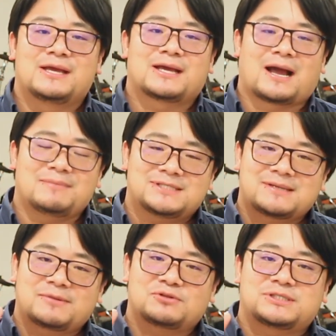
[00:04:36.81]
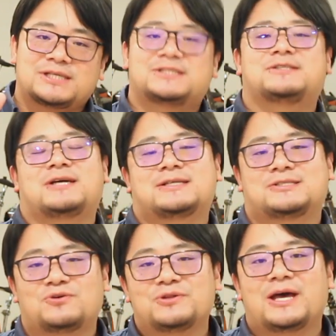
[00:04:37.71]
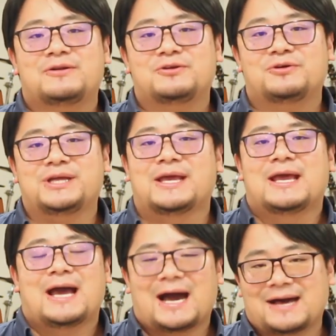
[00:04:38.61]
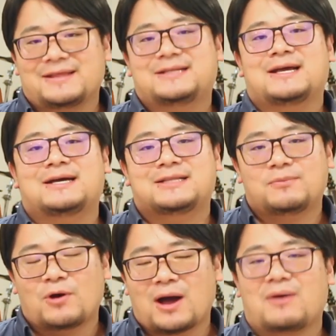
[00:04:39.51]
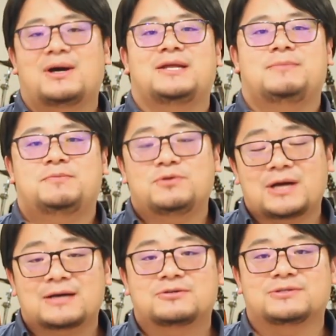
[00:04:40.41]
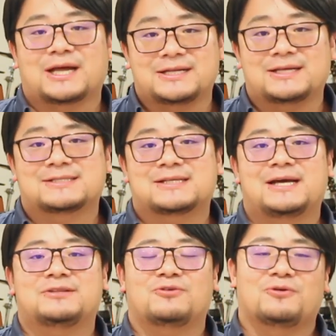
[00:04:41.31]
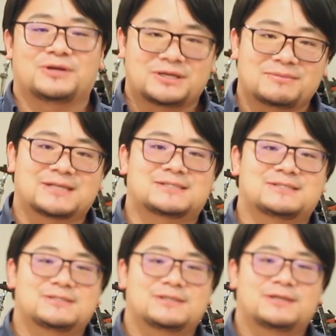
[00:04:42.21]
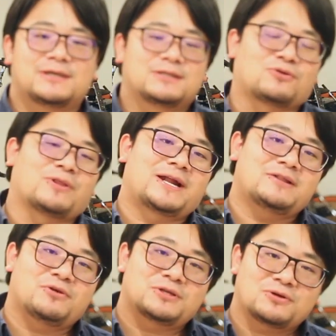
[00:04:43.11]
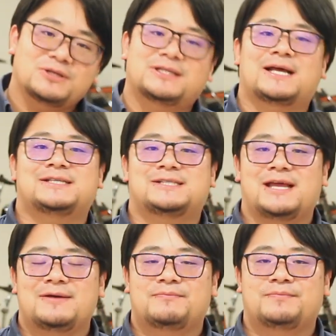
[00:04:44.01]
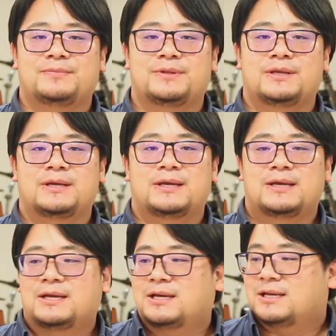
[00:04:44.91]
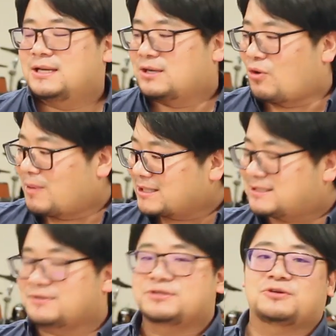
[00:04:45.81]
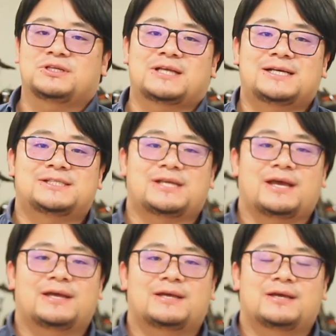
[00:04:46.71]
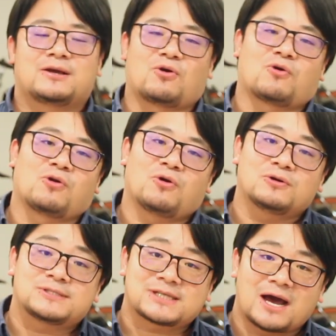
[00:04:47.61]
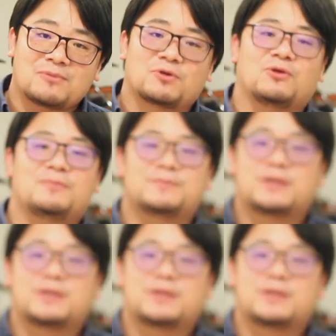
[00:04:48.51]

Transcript: 神様の性質がそうであるようにあなた方も憐れみ深くなりなさいと言います隣の人に対して困ってる人に対して心を使うもの